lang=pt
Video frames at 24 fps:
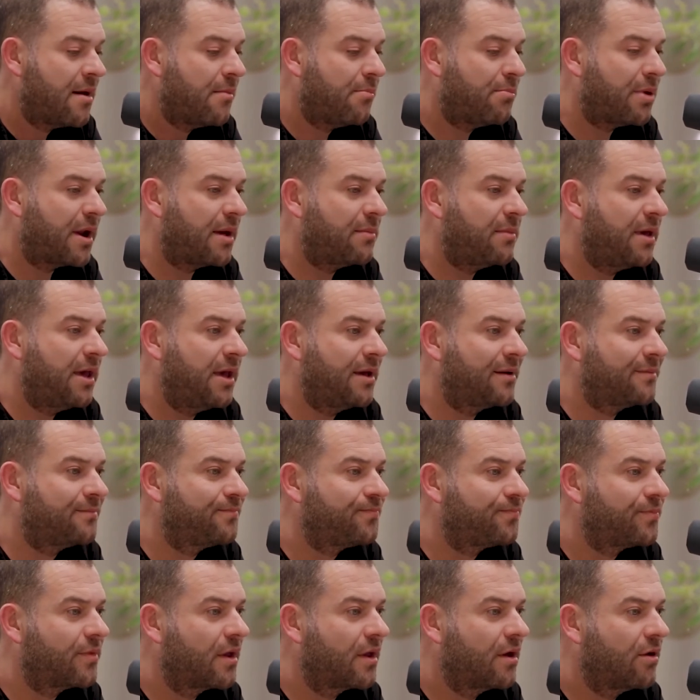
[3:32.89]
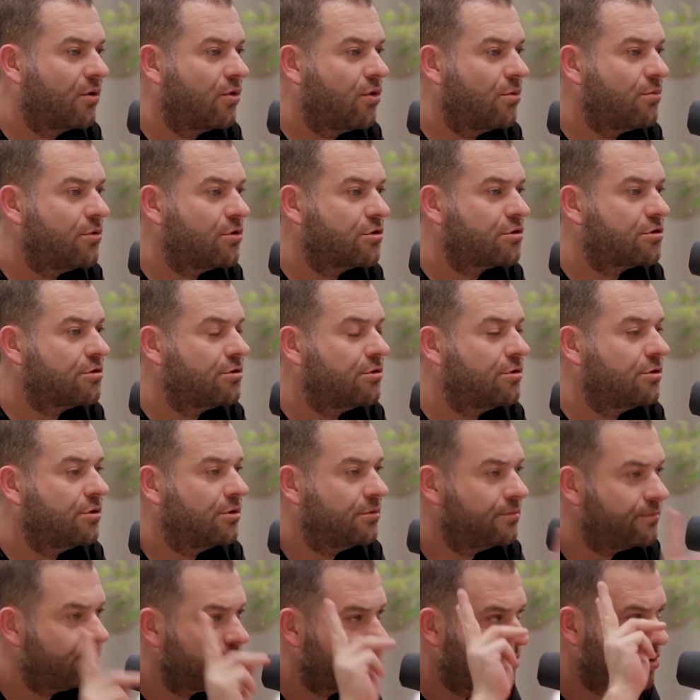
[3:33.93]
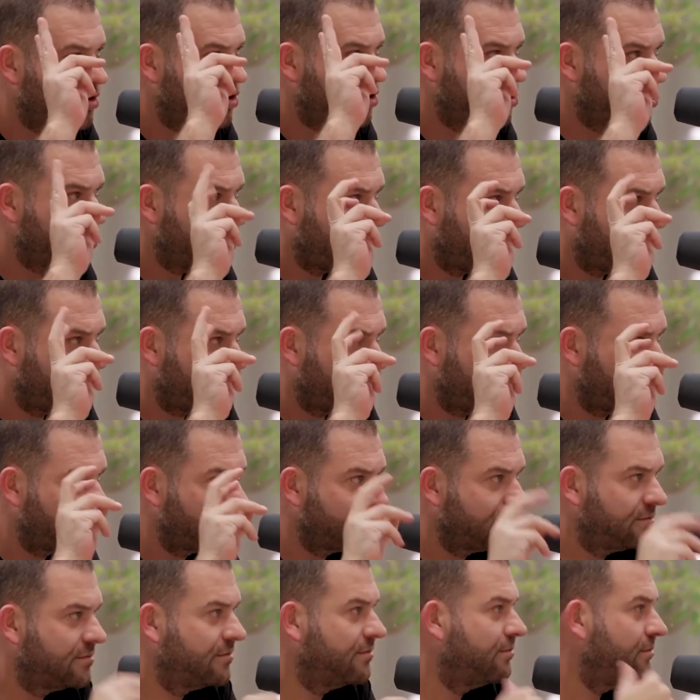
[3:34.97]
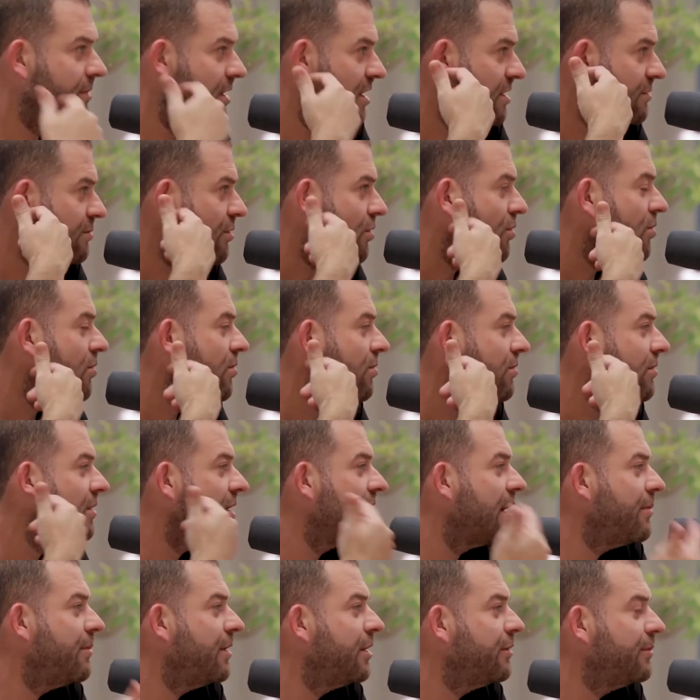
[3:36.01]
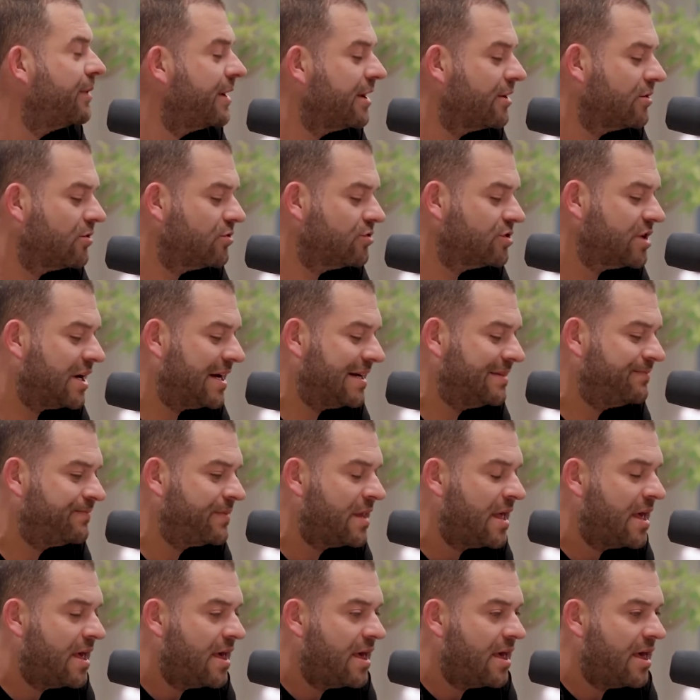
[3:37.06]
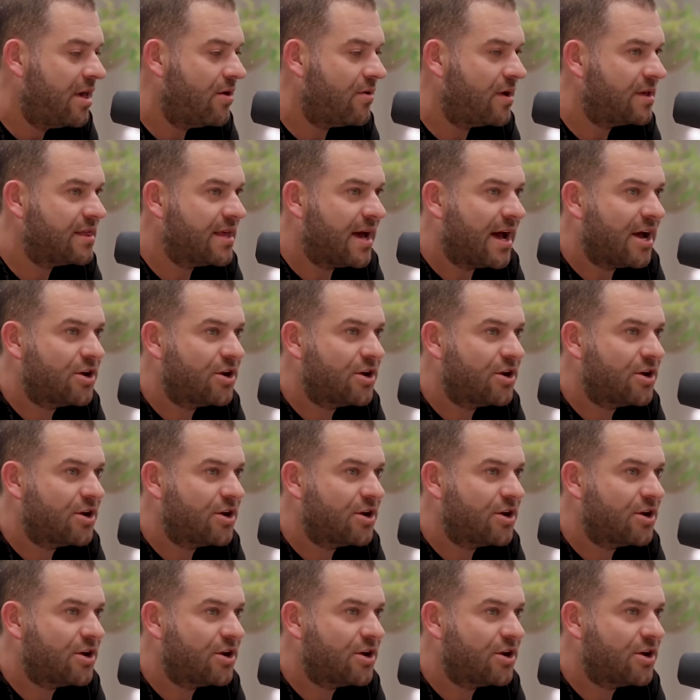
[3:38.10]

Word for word: Para mim, como eu sou jovem, mesmo com cabelo branco já, eu ainda